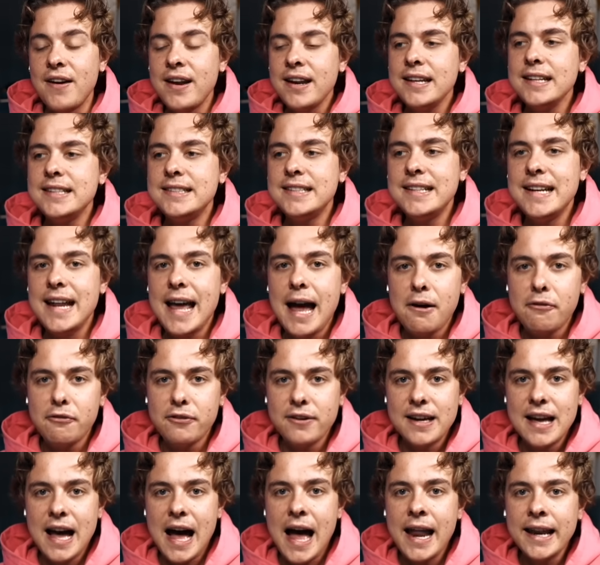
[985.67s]
Wenn ich die
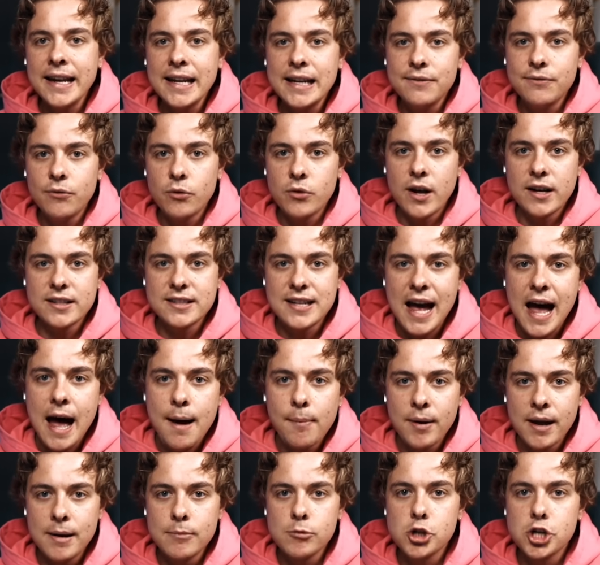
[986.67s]
nervige Angewohnheit
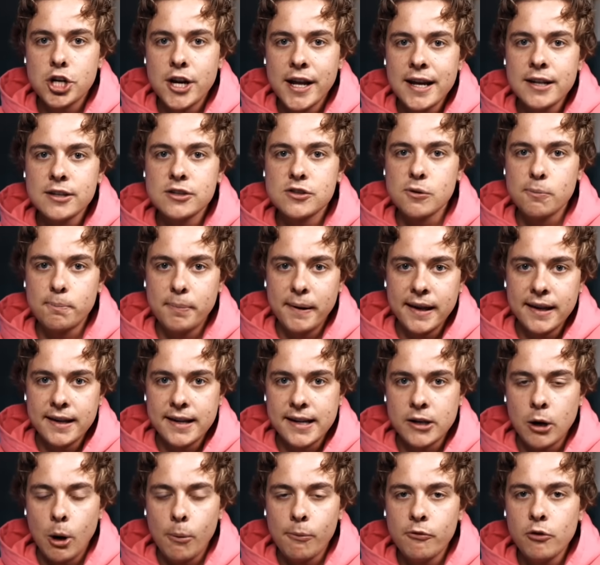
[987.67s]
habe, im Stehen zu
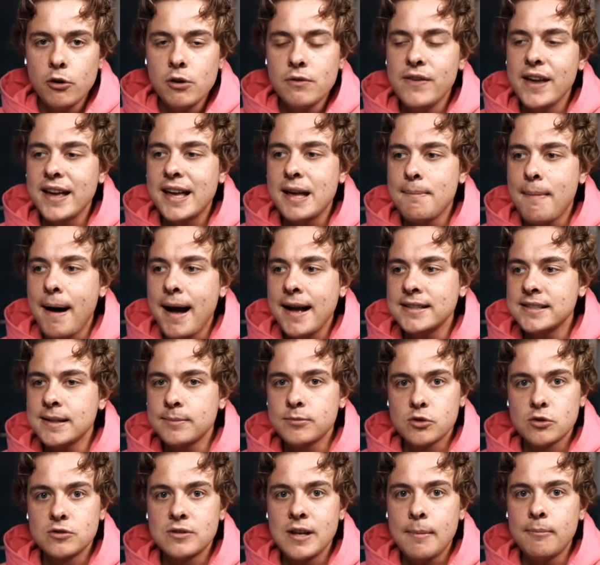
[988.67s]
pinkeln, obwohl wir gemeinsam
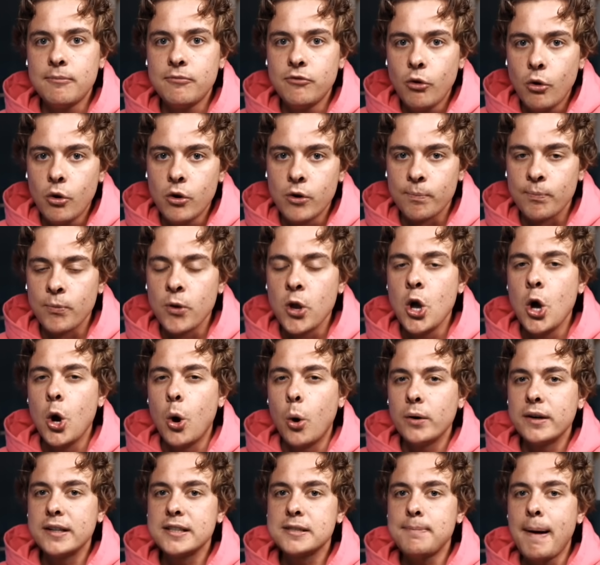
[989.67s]
zusammen wohnen
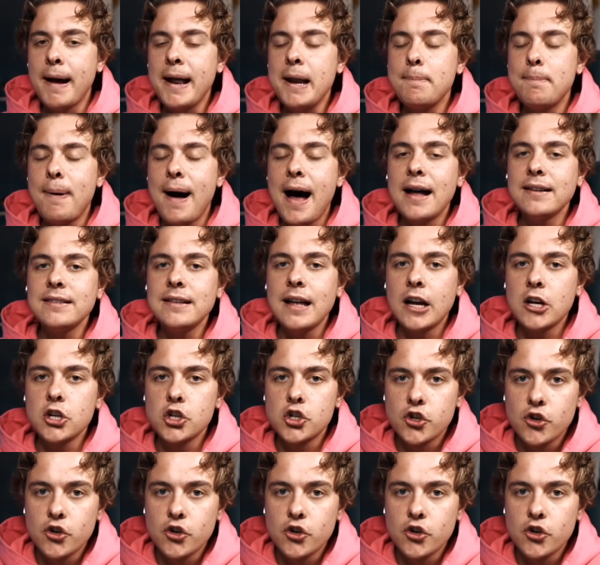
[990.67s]
und es meine Partnerin